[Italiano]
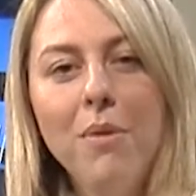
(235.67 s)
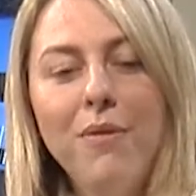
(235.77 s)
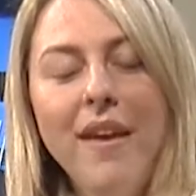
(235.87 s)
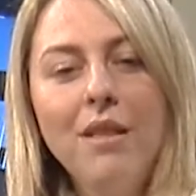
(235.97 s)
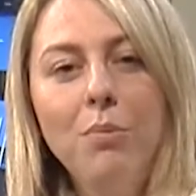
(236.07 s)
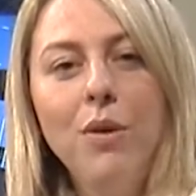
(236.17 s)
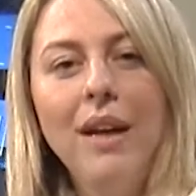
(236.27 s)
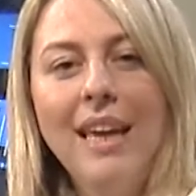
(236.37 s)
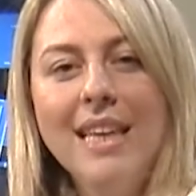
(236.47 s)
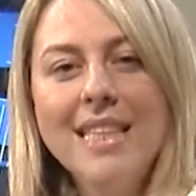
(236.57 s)
Facebook
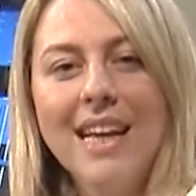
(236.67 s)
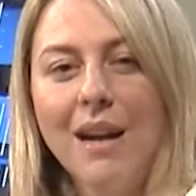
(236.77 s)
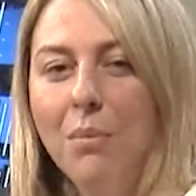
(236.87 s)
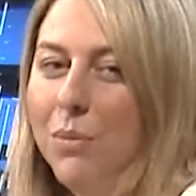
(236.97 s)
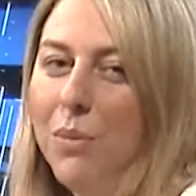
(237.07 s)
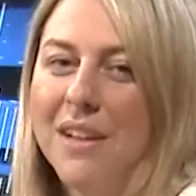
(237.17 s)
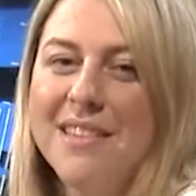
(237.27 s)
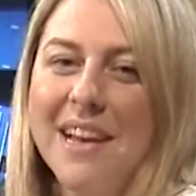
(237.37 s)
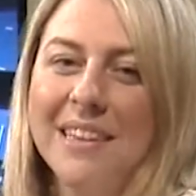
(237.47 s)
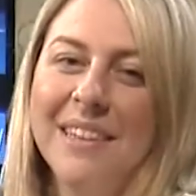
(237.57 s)
e Instagram. Buona
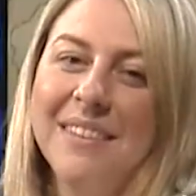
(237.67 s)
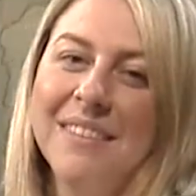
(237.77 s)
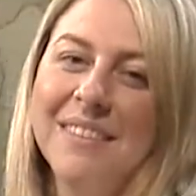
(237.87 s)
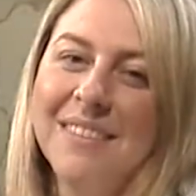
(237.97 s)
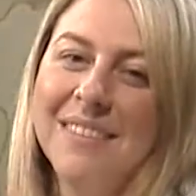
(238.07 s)
serata.